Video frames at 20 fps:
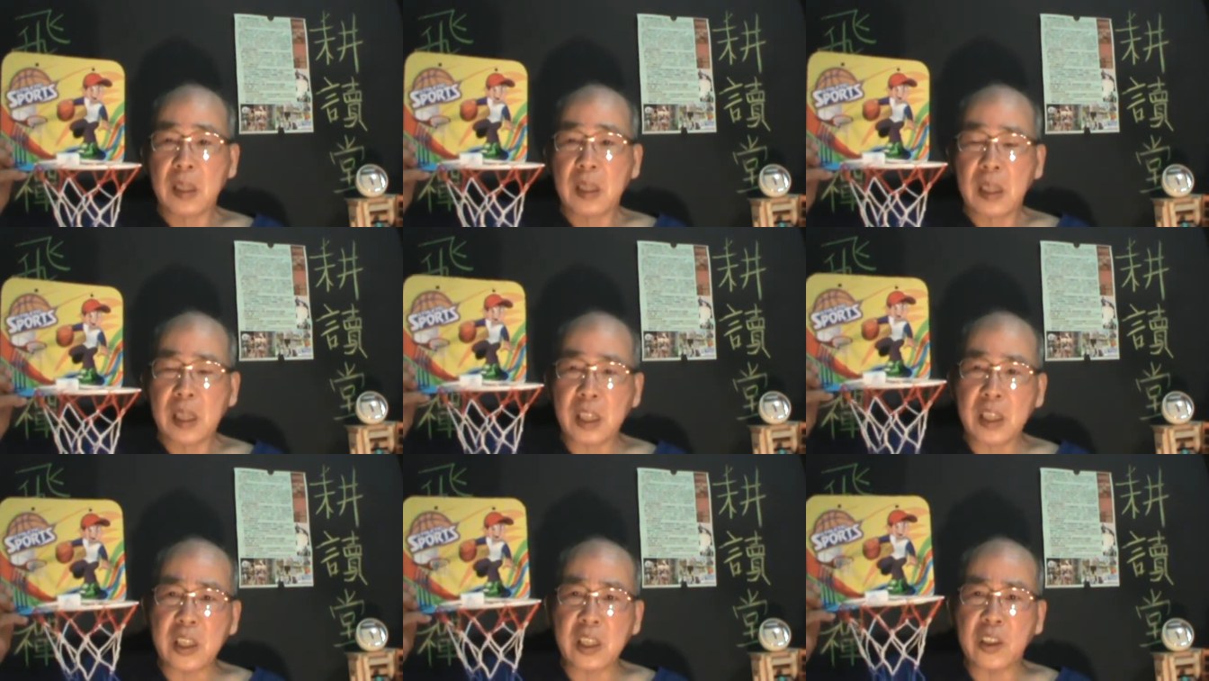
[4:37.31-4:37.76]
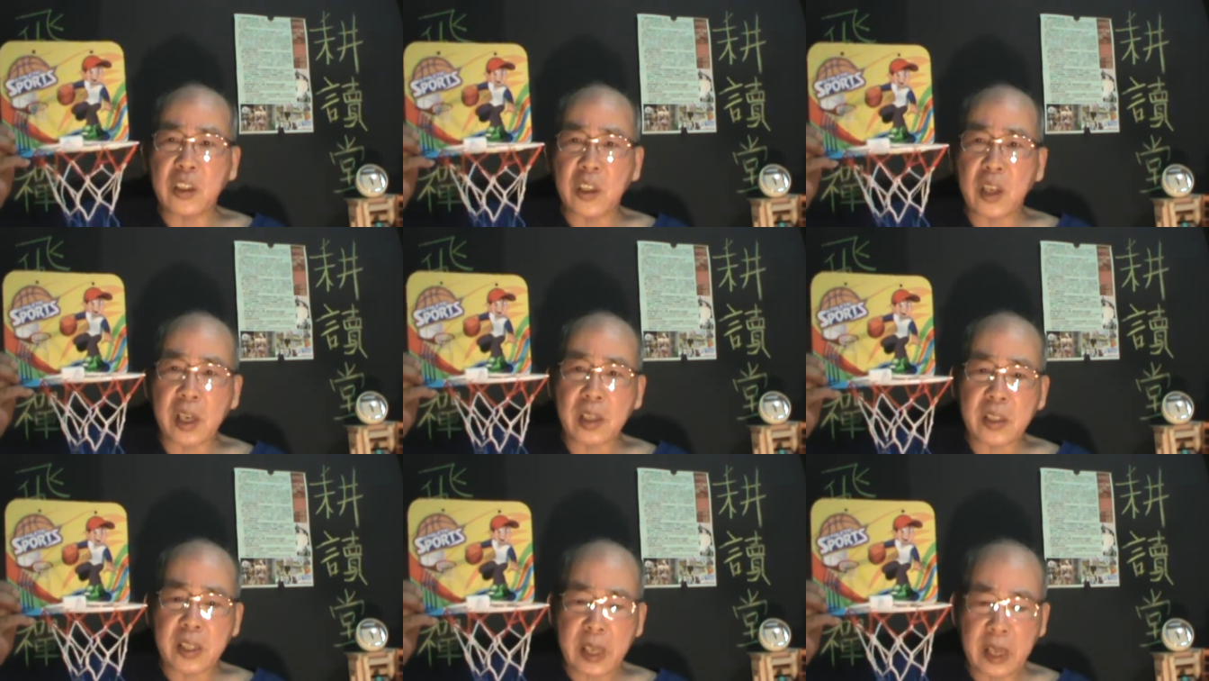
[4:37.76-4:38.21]
可是你
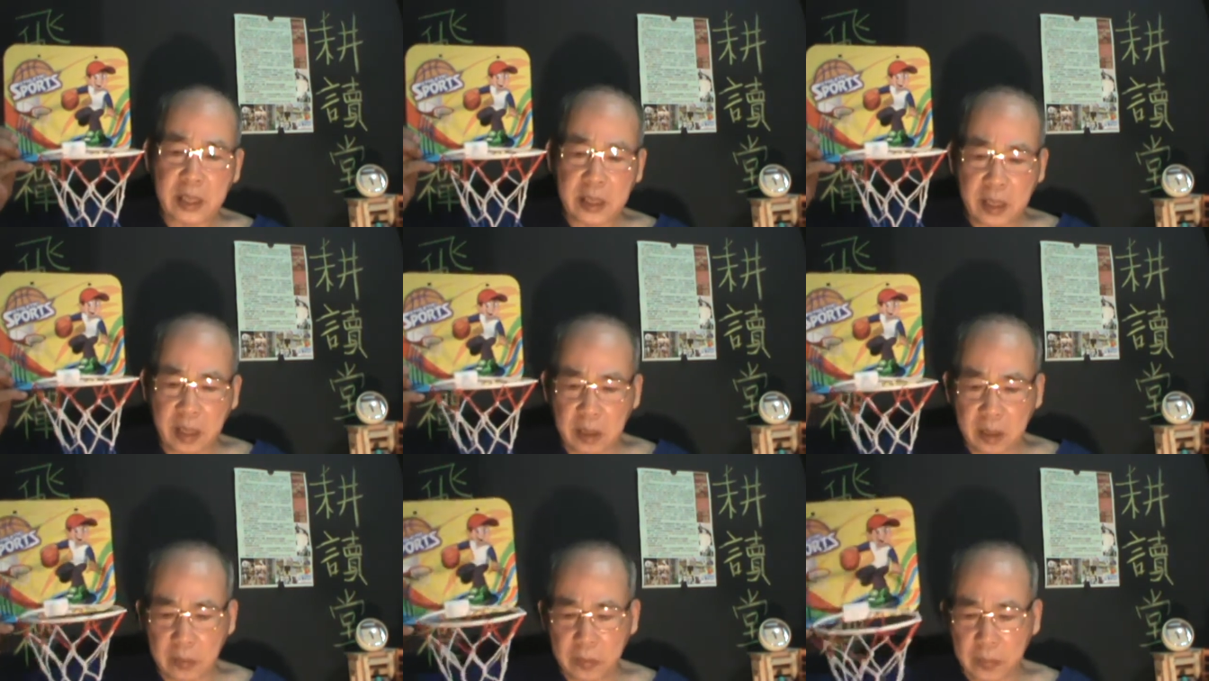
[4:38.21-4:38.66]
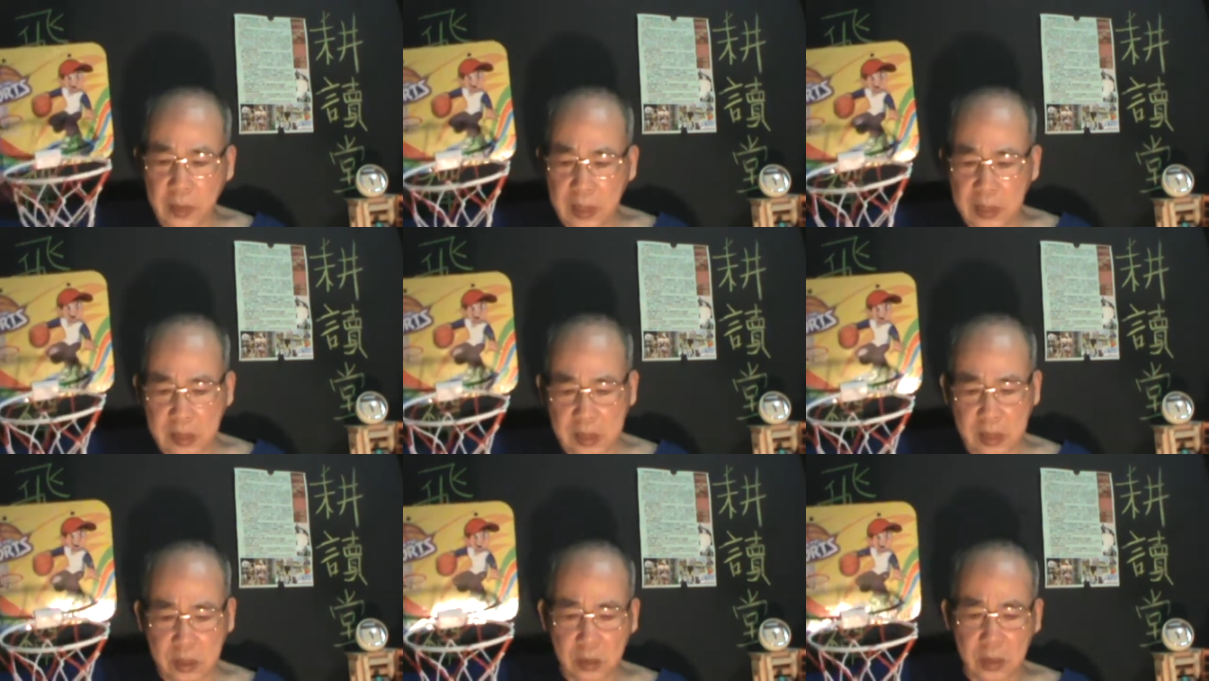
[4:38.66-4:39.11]
要拆掉的
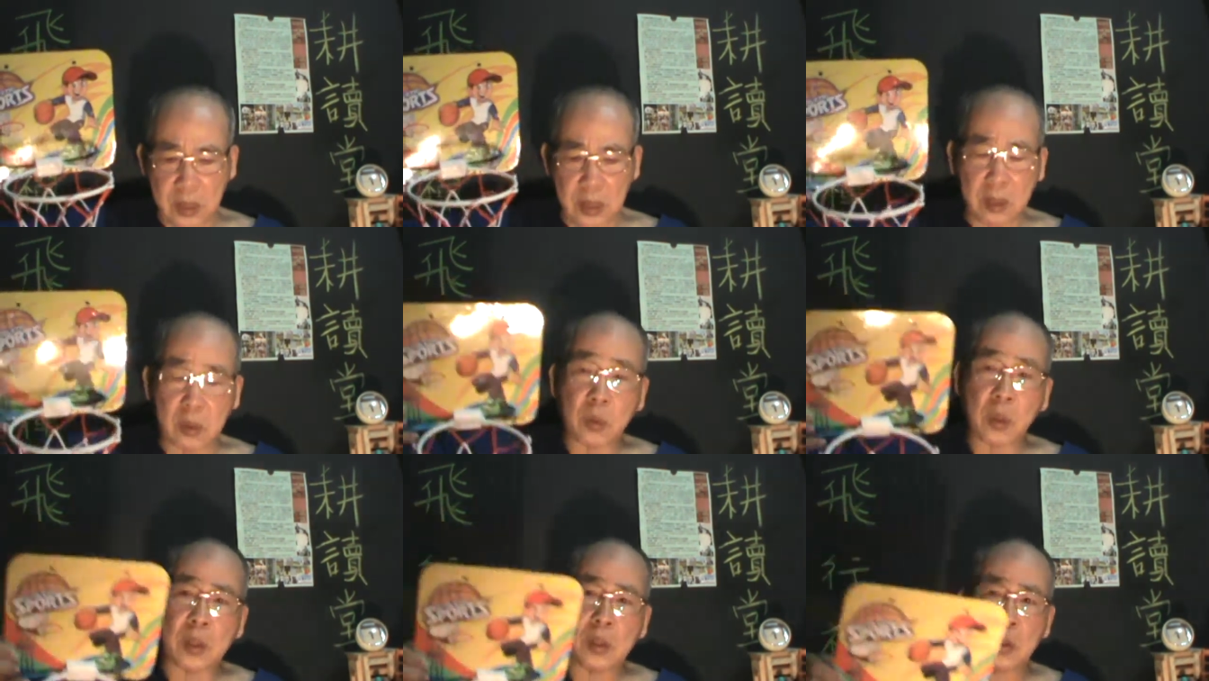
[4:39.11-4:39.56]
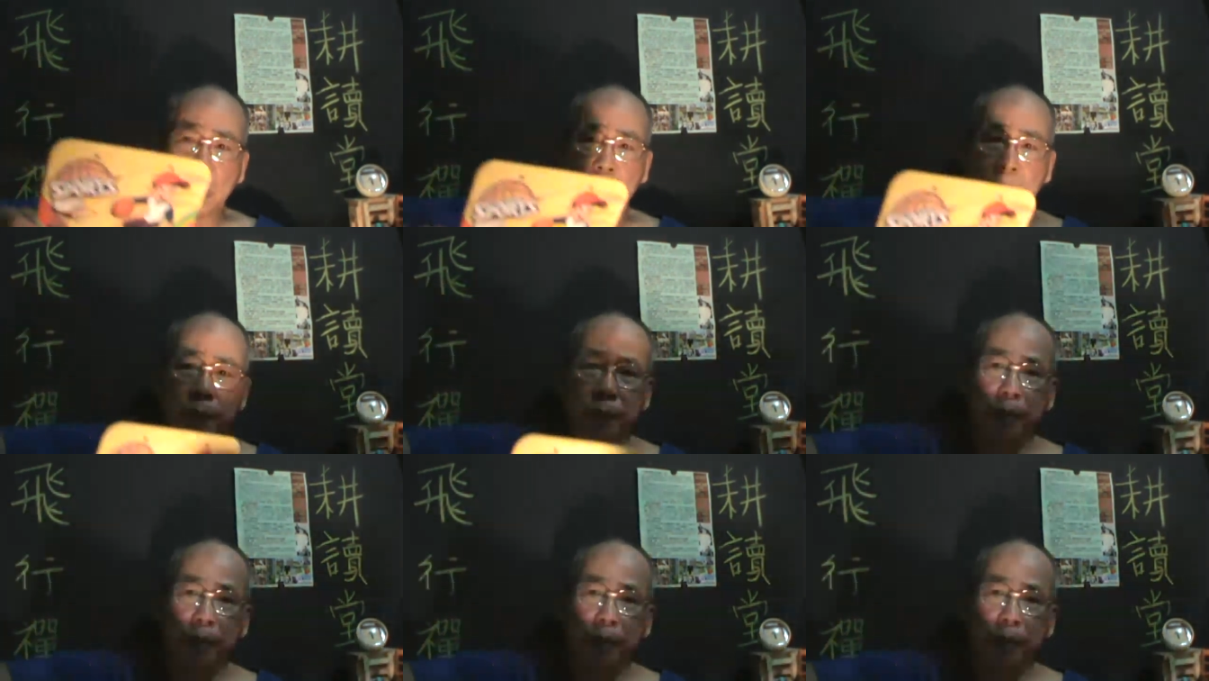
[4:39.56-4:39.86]
方式有很多种。